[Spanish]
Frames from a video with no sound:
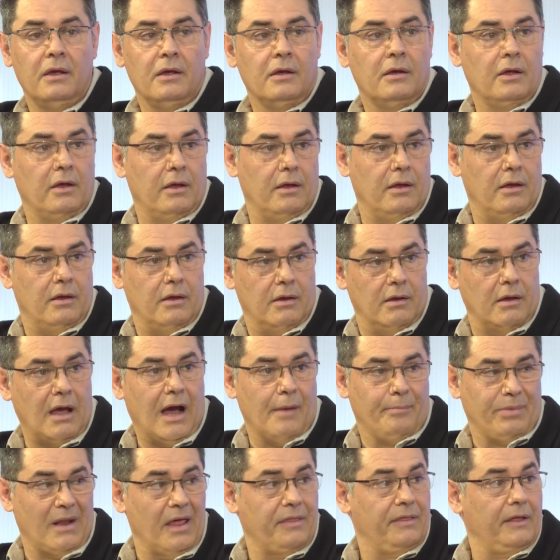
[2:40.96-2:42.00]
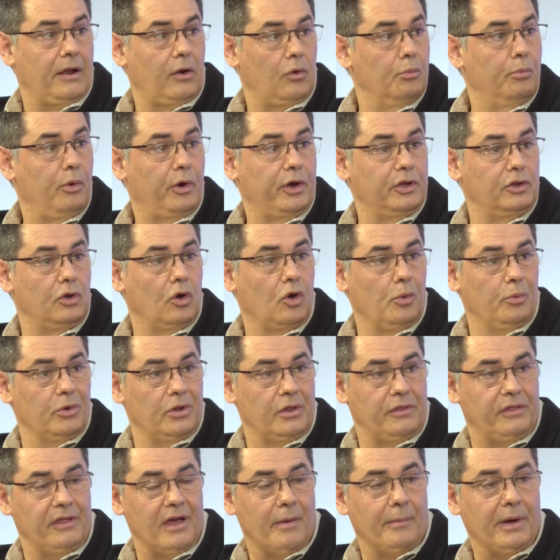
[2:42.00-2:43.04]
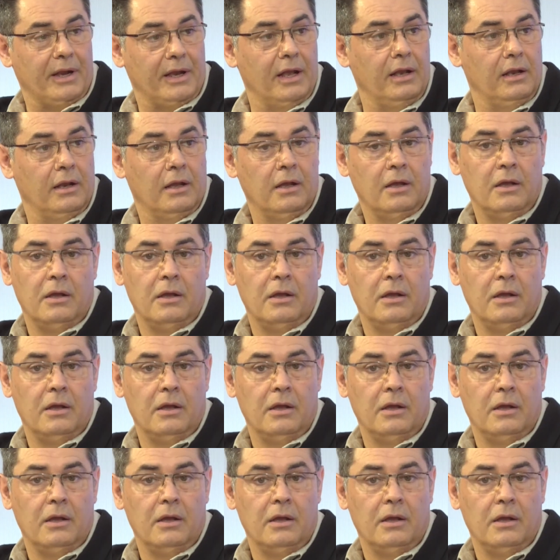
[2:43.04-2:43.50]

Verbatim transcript: eh, aplazar aplazarlo un poquito, como decía Manel,